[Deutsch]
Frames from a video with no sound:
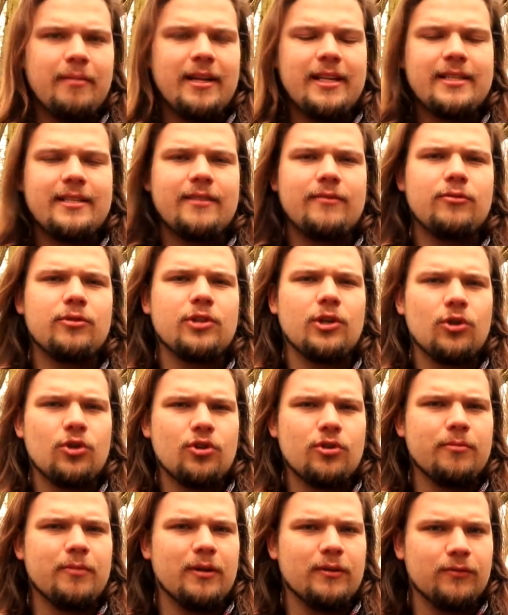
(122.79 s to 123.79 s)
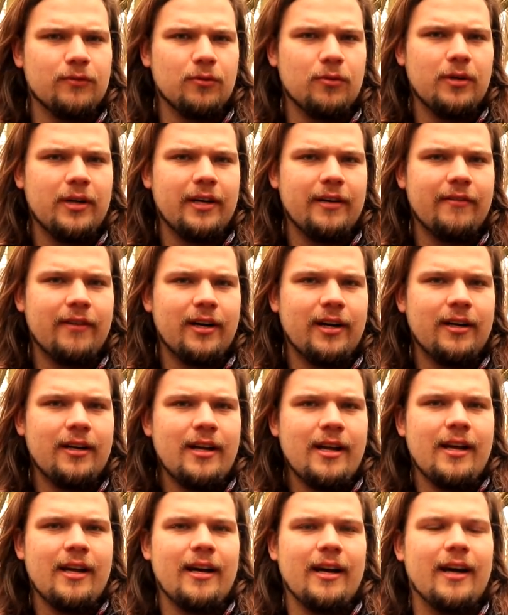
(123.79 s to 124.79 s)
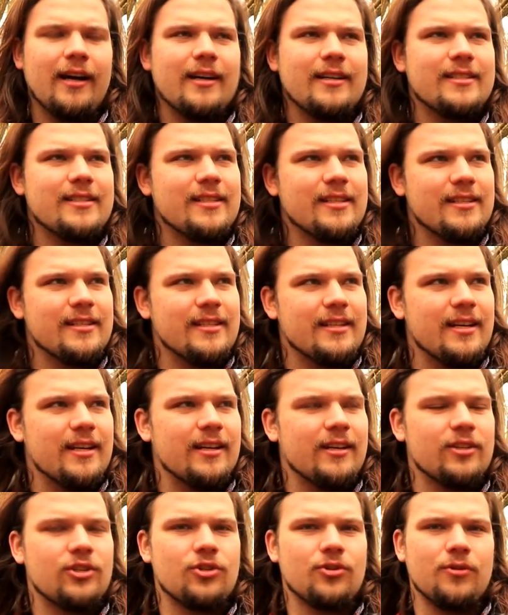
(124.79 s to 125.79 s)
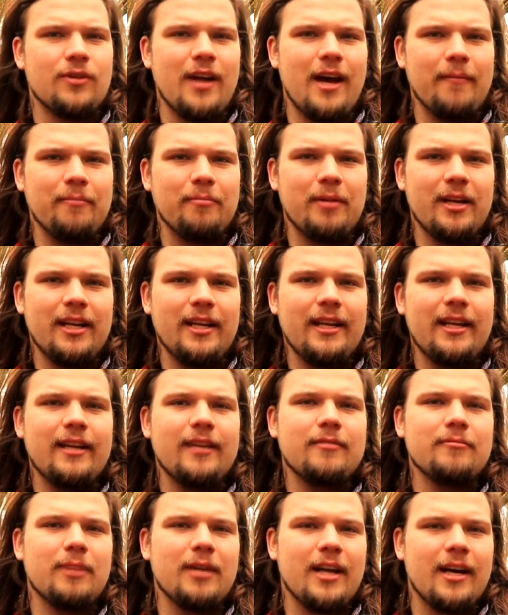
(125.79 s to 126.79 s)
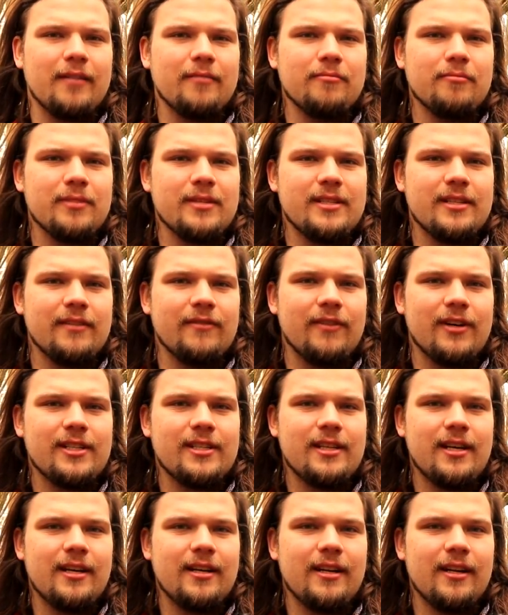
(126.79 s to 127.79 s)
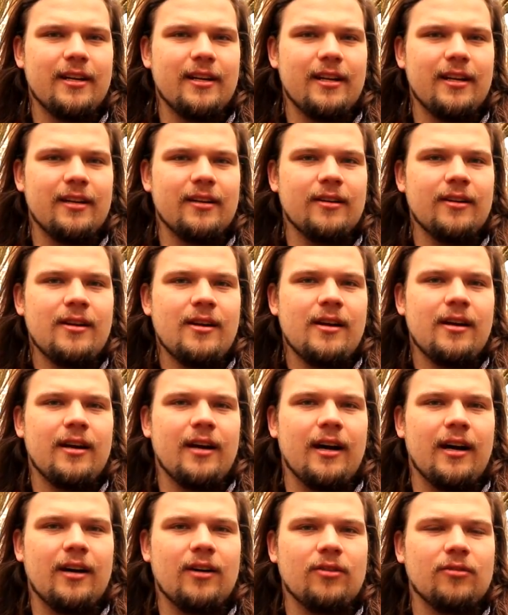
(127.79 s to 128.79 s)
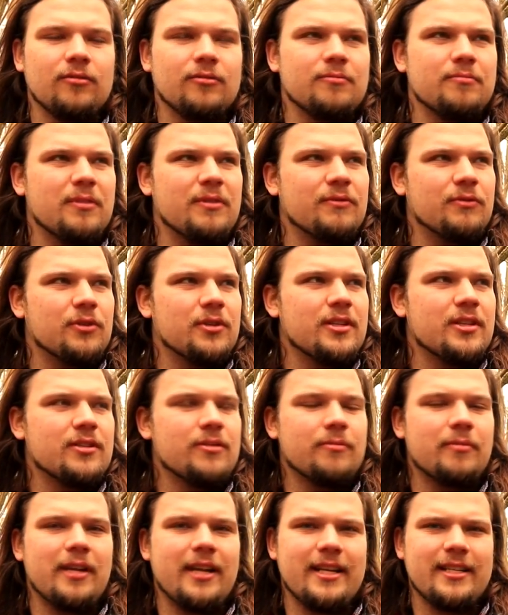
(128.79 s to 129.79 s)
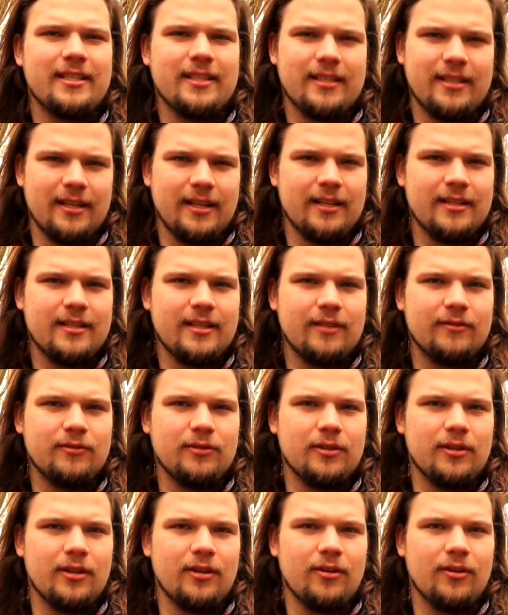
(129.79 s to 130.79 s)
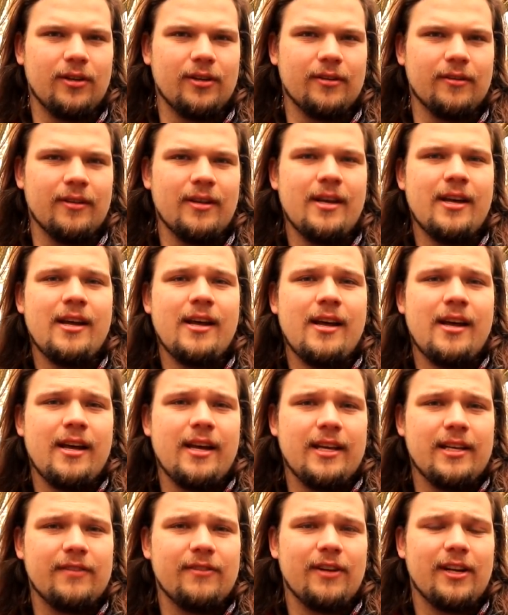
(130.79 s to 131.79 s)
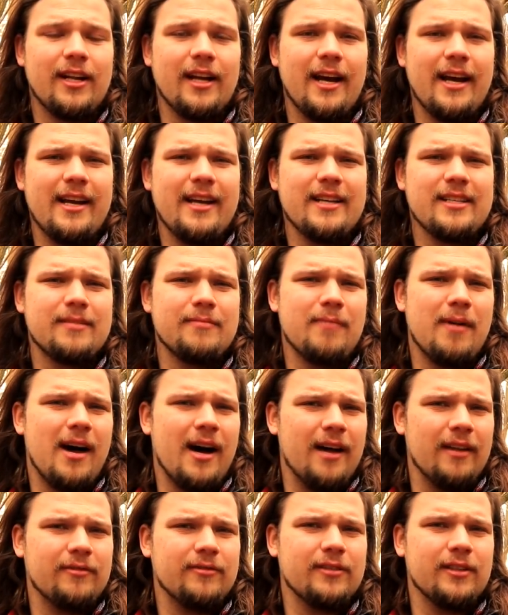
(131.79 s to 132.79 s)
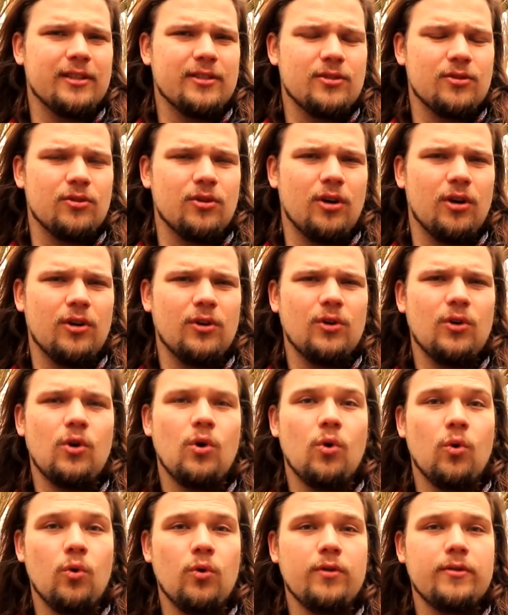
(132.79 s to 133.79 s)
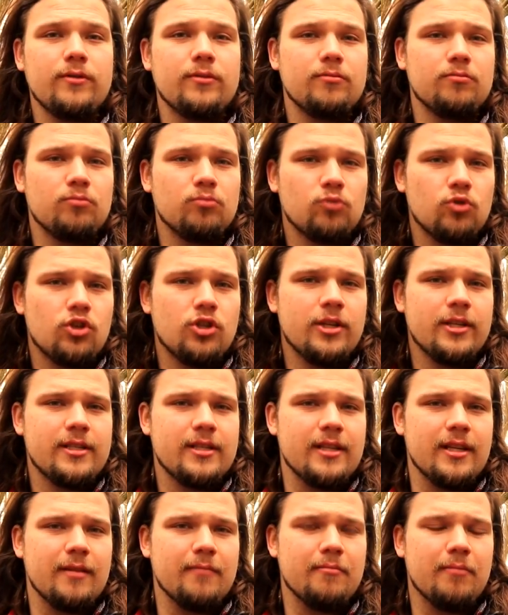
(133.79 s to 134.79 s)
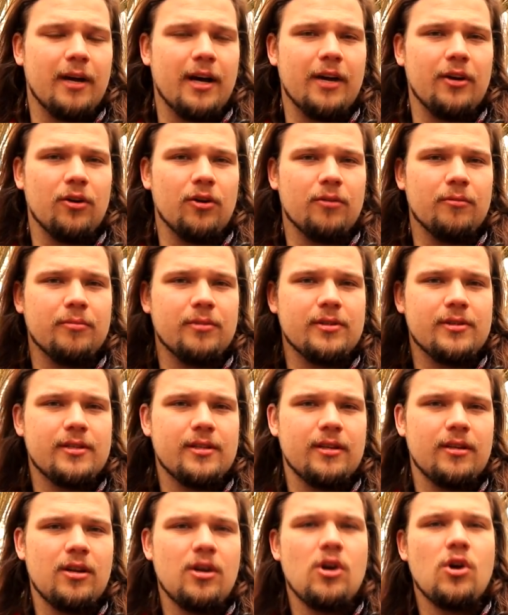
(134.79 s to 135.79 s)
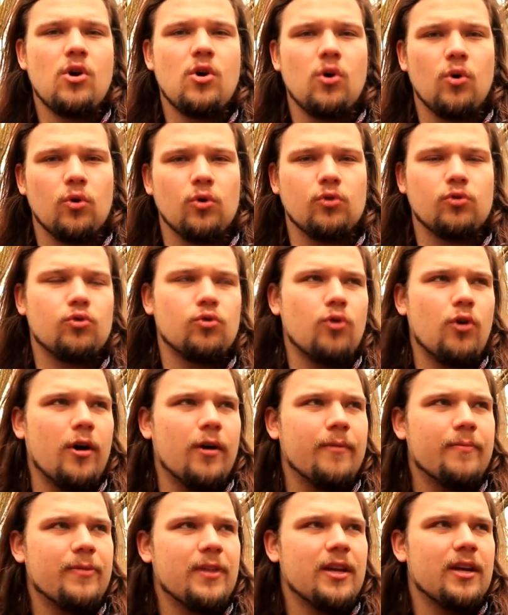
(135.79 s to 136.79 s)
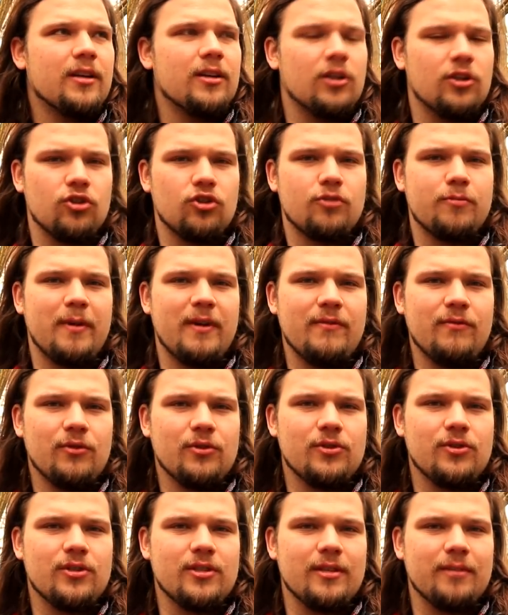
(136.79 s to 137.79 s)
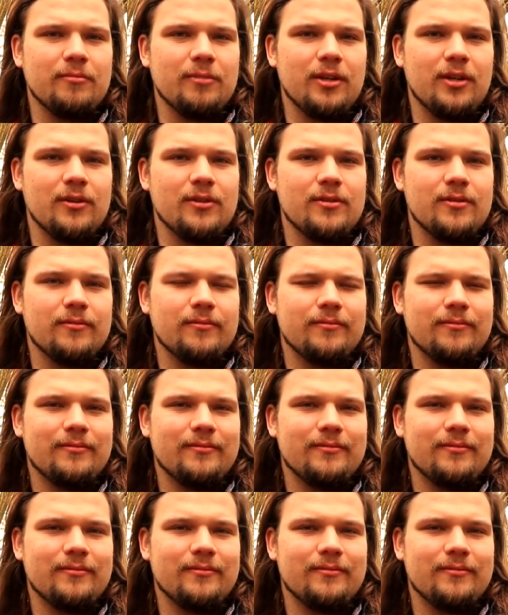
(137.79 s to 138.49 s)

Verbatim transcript: Plätzchen, wo ich auch schon mal vorher war. Ja, ist hier sehr schön abgelegen, man hat ein bisschen Wasser in der Nähe ja, und man wird nicht so belästigt die ganze Zeit von den Leuten. Ich werde gleich erstmal anfangen zu kochen und schnitz nebenbei noch ein bisschen und ja, dann entspannen wir uns zusammen draußen.